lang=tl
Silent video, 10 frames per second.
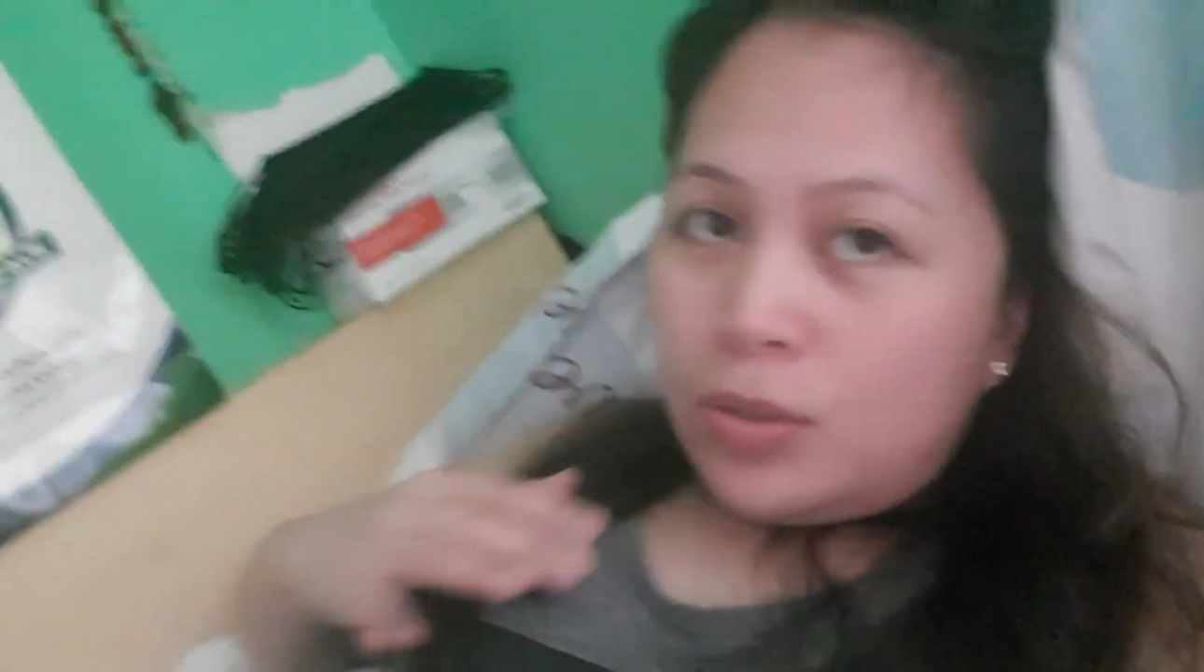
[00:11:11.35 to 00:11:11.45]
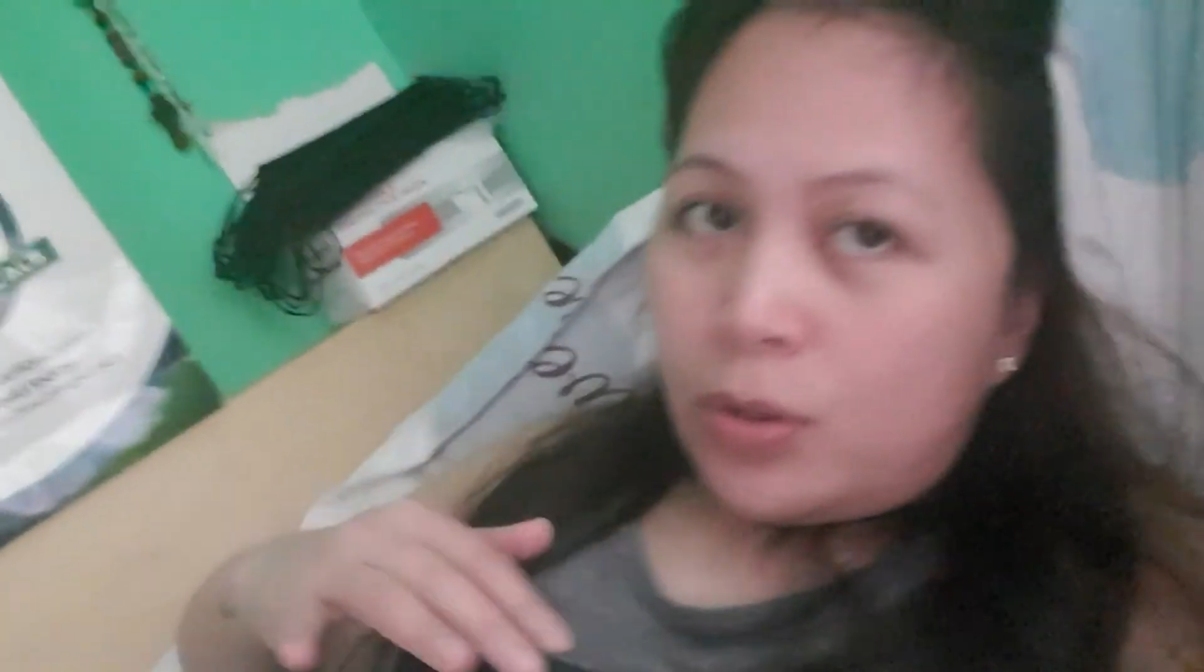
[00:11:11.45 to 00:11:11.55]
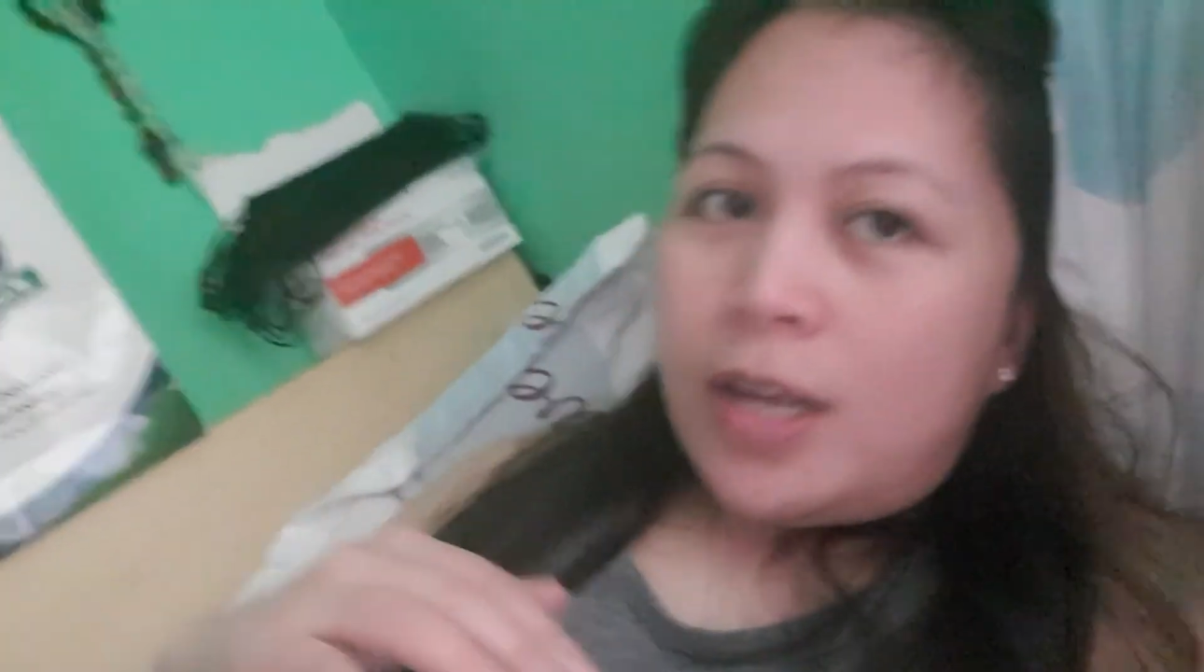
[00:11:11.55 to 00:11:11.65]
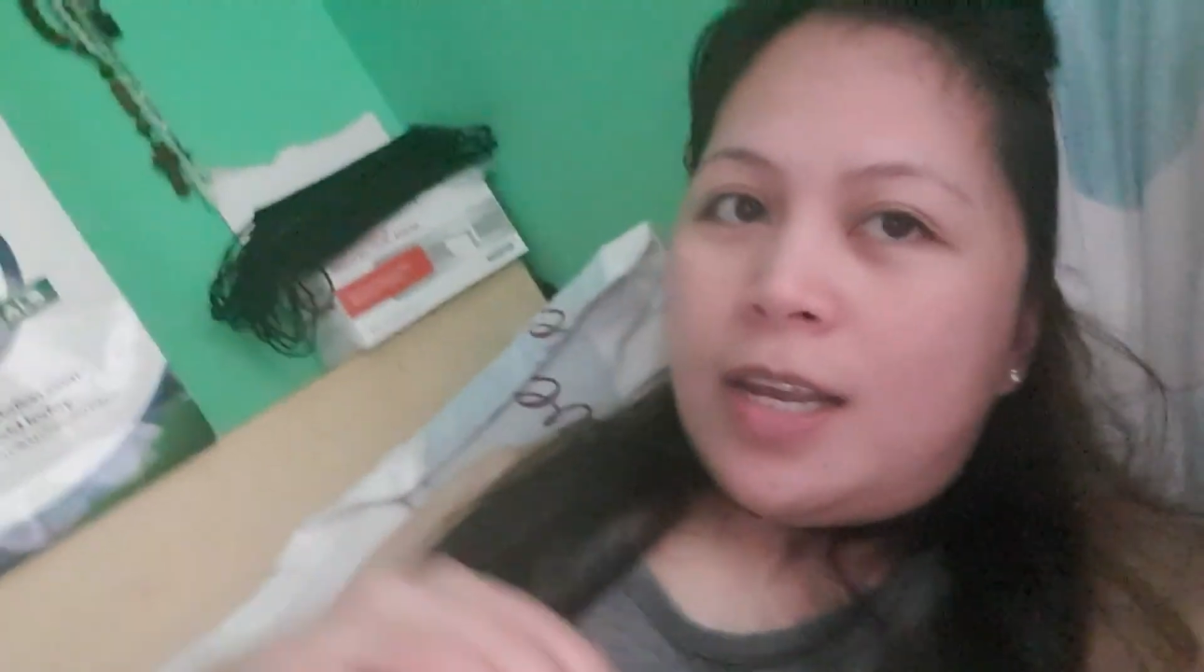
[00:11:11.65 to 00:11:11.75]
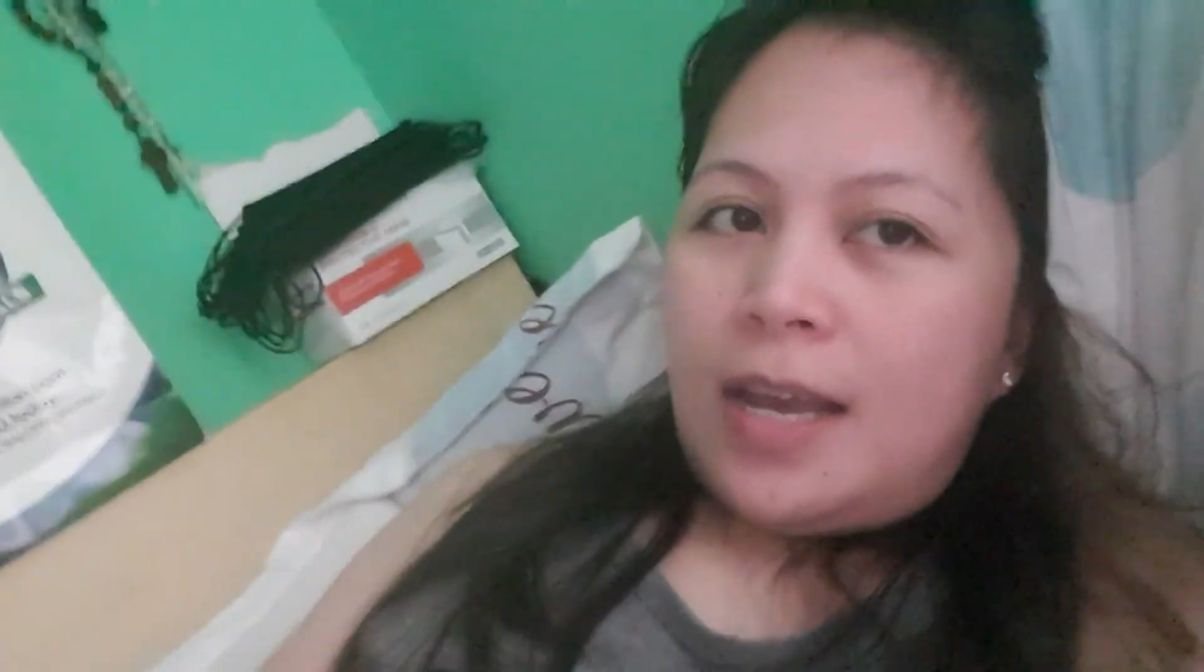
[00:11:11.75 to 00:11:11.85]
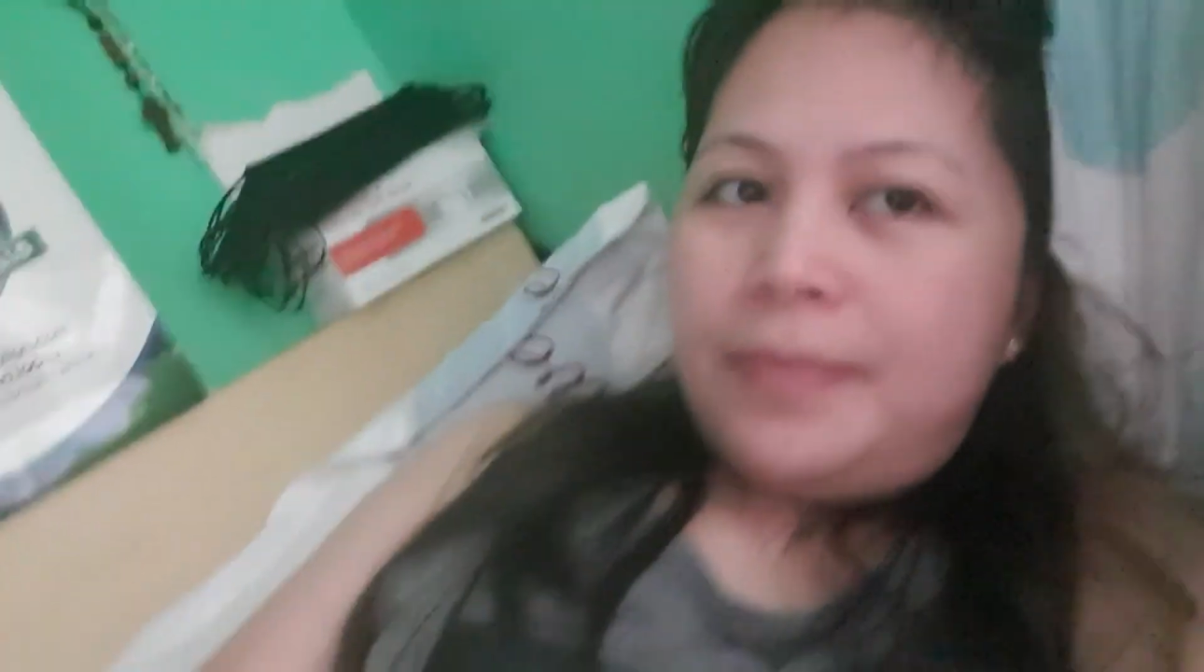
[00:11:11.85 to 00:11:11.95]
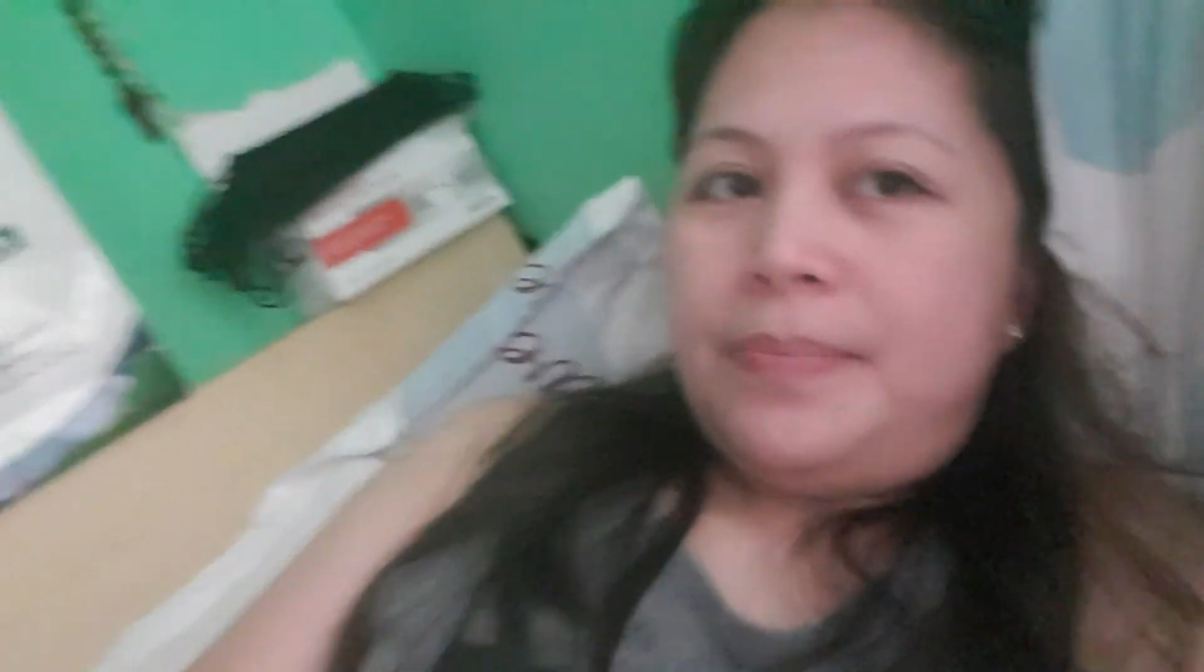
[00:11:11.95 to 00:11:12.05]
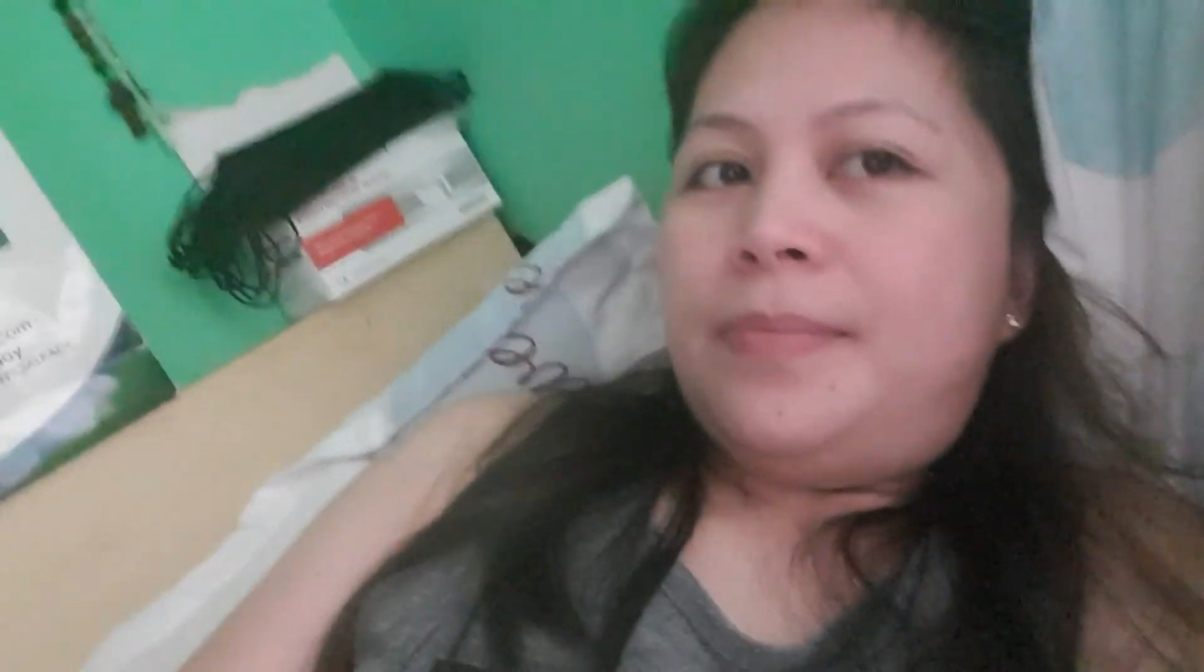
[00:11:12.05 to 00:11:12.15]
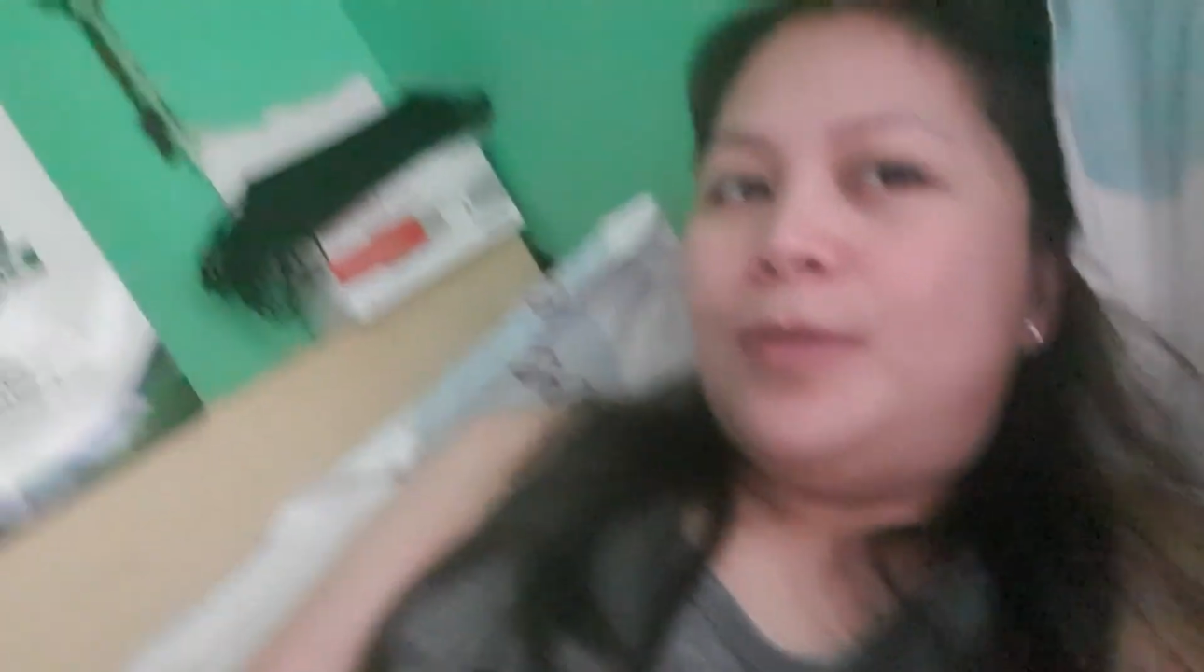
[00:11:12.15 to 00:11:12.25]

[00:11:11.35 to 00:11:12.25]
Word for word: So, ayan.